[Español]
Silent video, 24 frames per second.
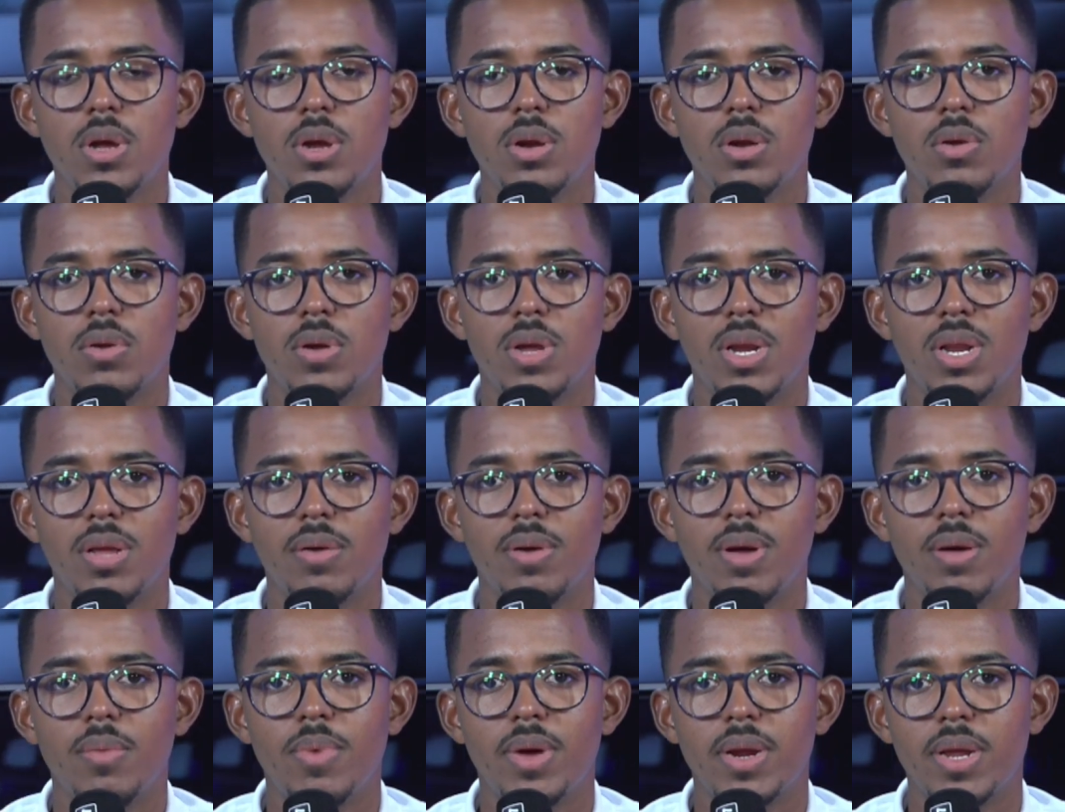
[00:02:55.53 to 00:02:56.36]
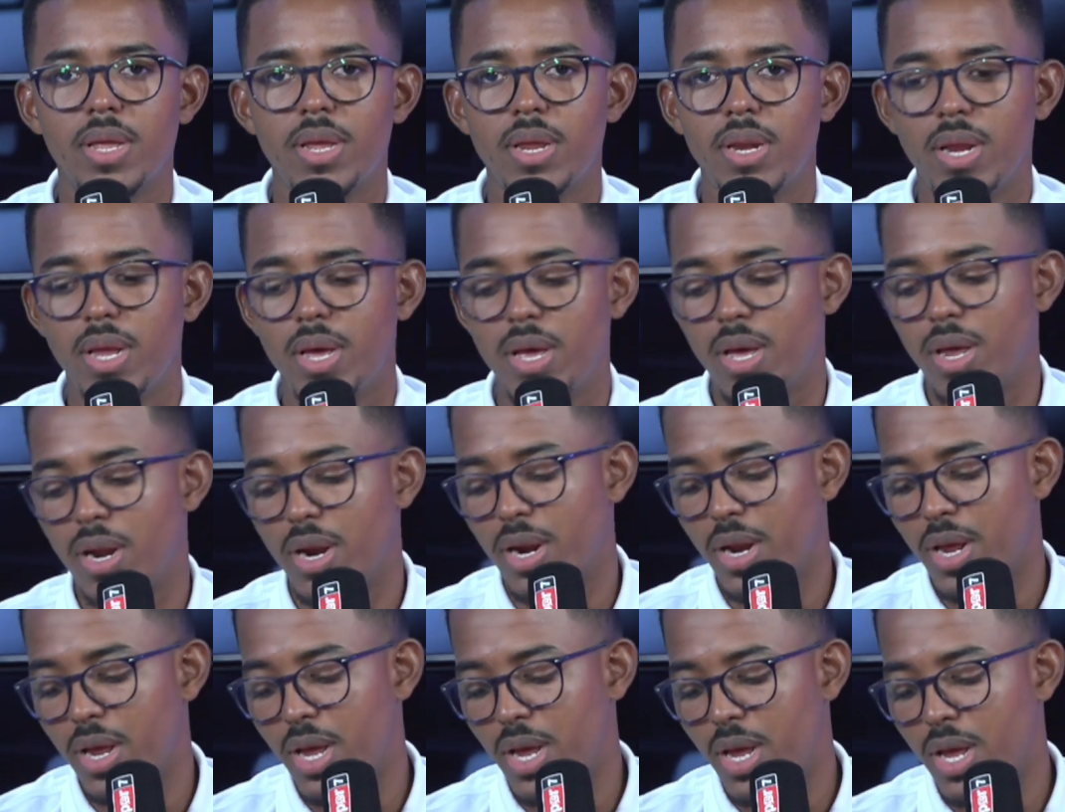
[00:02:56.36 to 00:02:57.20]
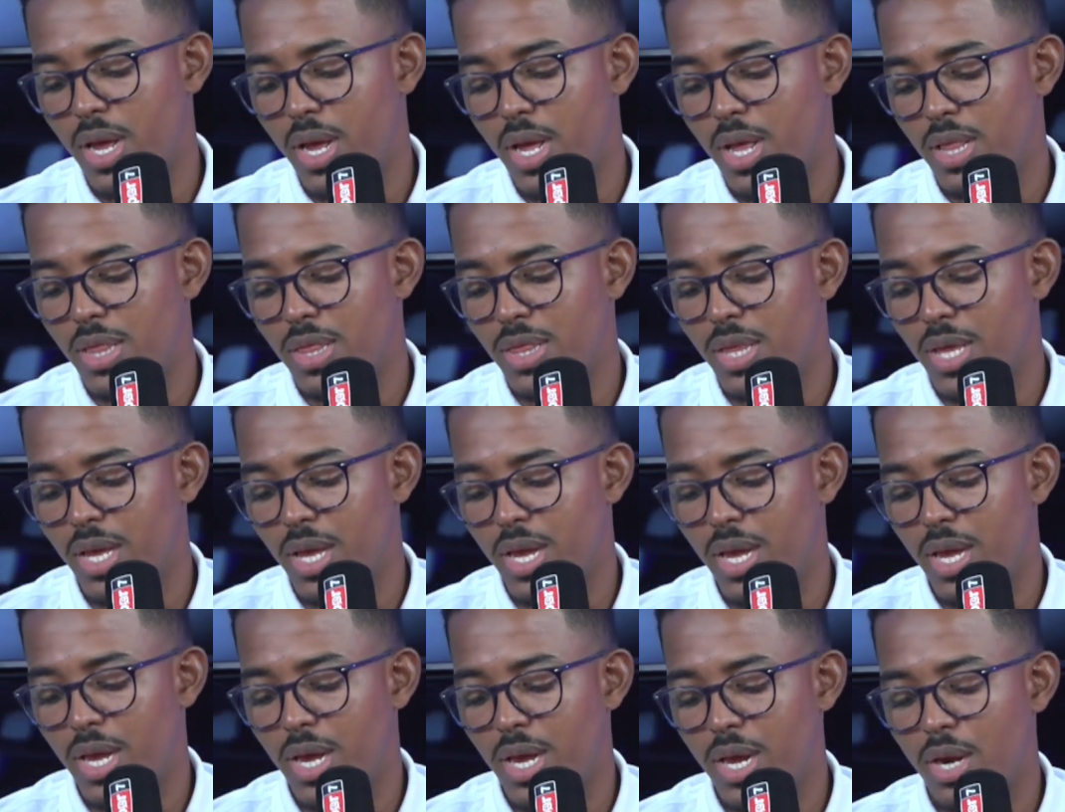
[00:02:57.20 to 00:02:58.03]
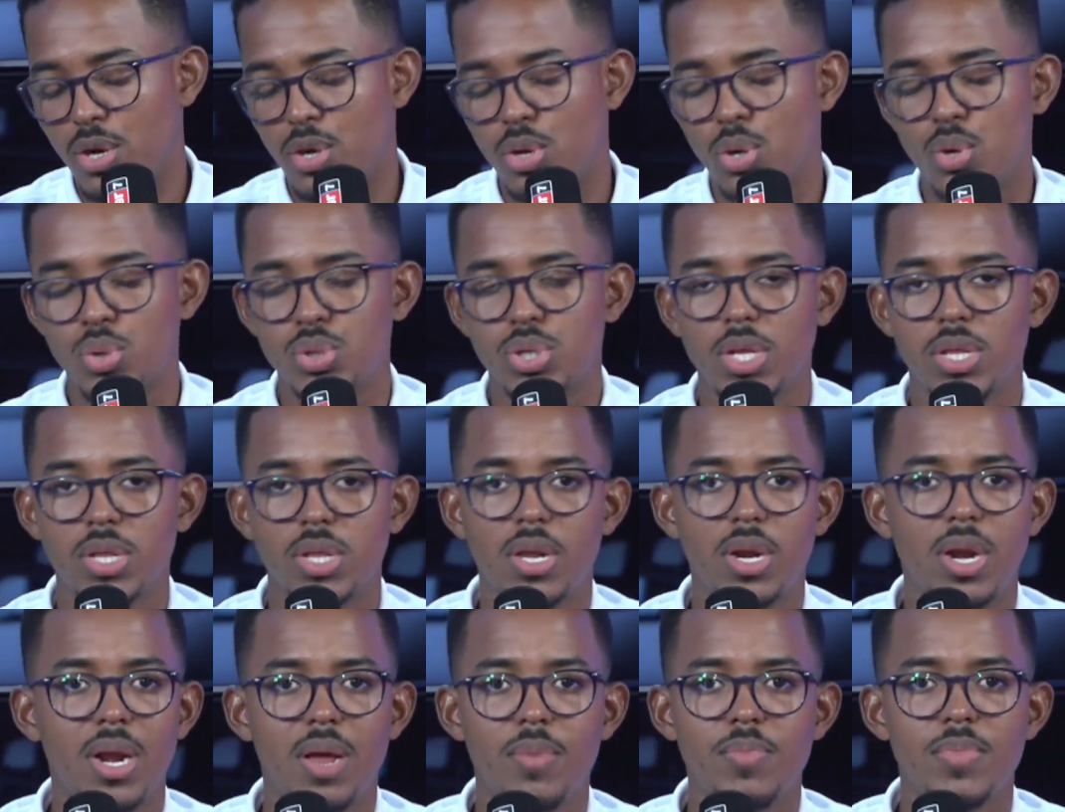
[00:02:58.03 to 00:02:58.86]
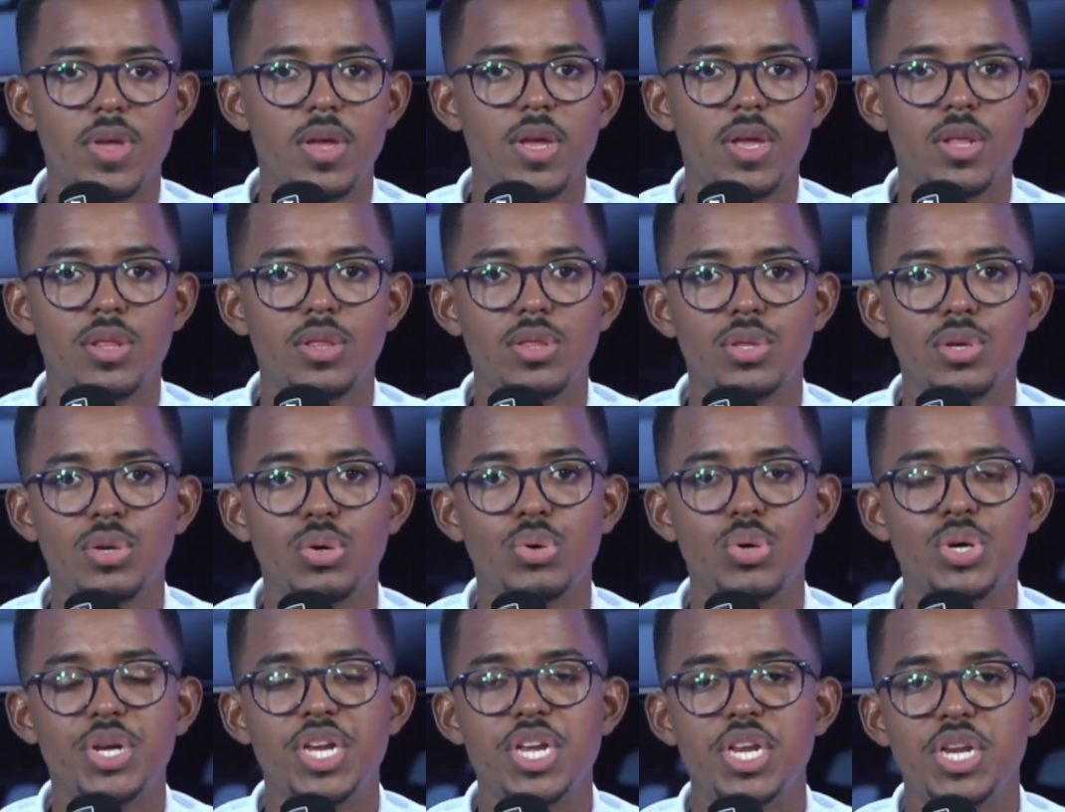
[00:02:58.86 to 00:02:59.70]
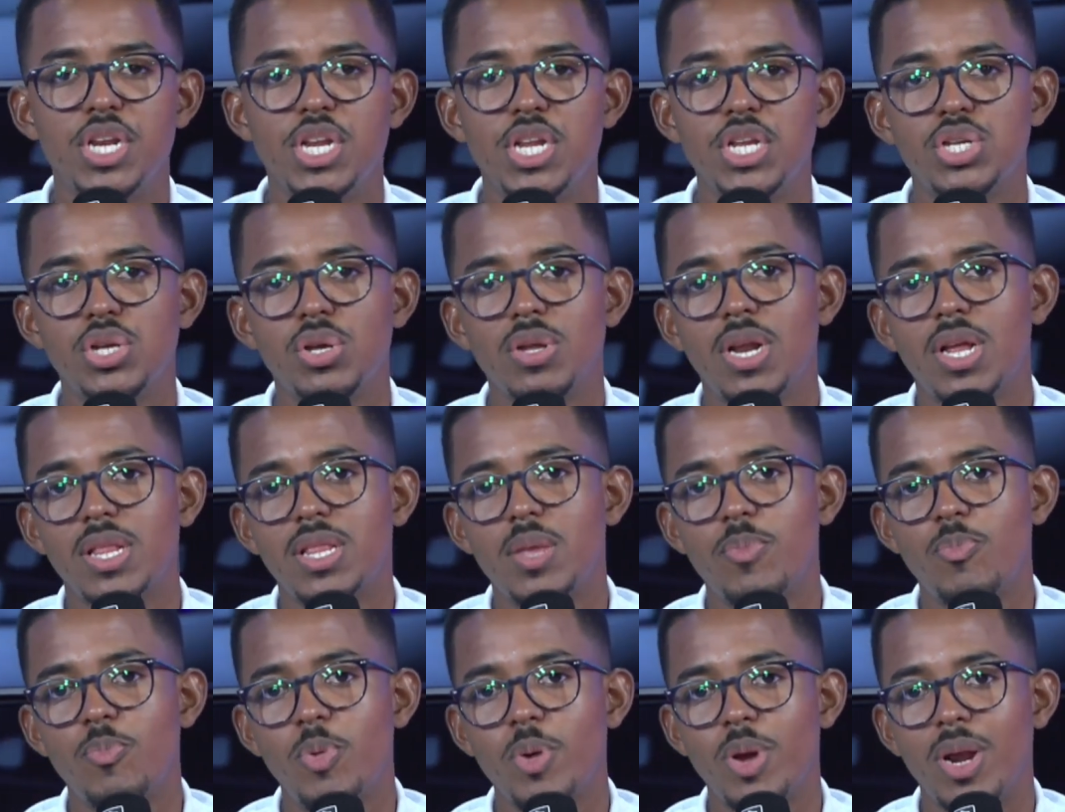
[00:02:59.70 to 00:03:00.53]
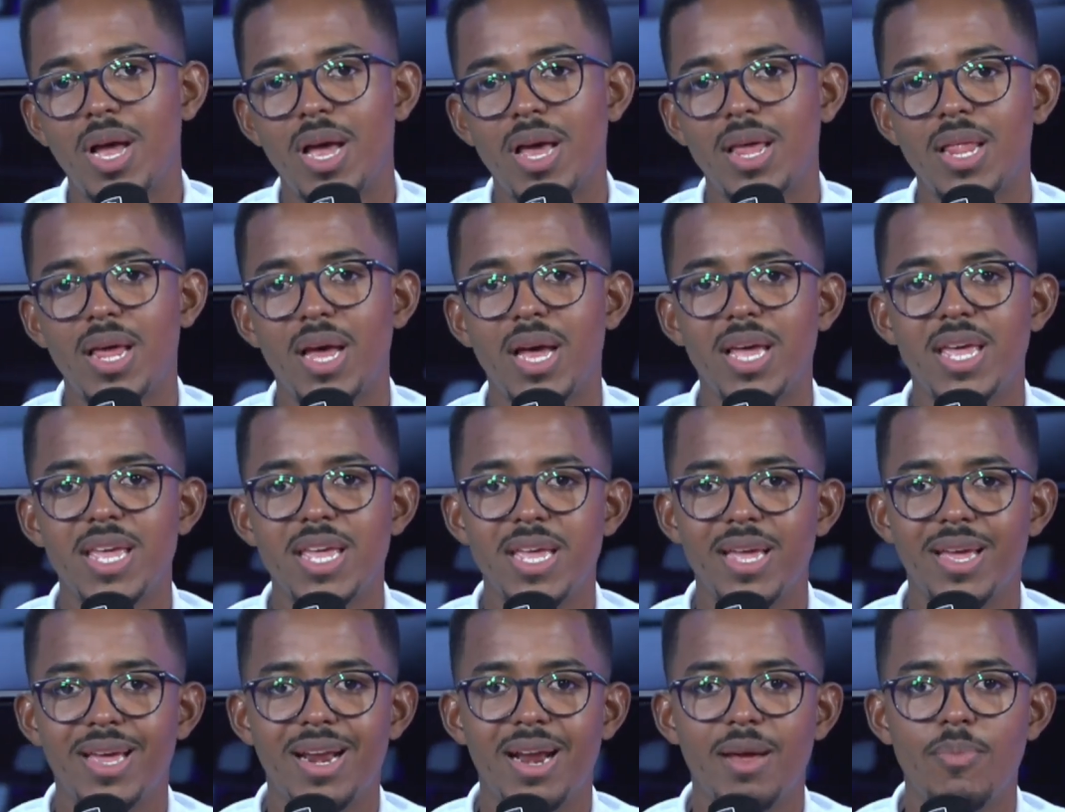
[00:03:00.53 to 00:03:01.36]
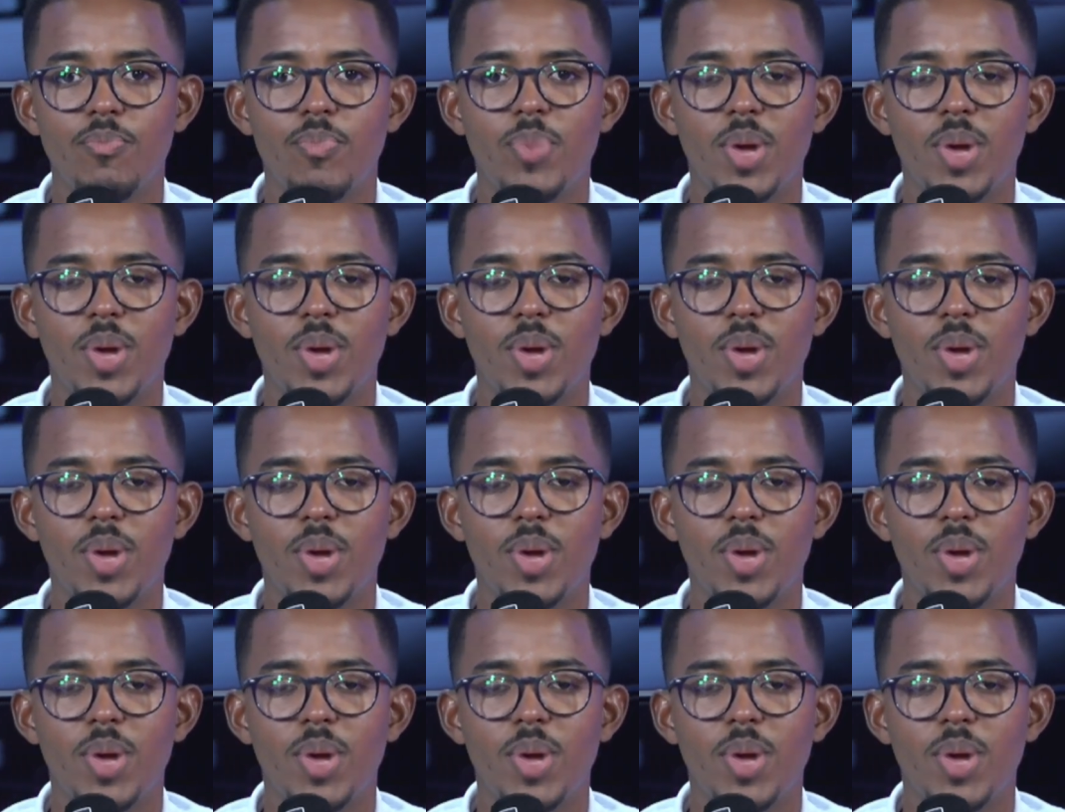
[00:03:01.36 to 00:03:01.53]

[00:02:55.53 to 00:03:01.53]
lo que le va a marginar de los entrenamientos, inicio de la temporada y gran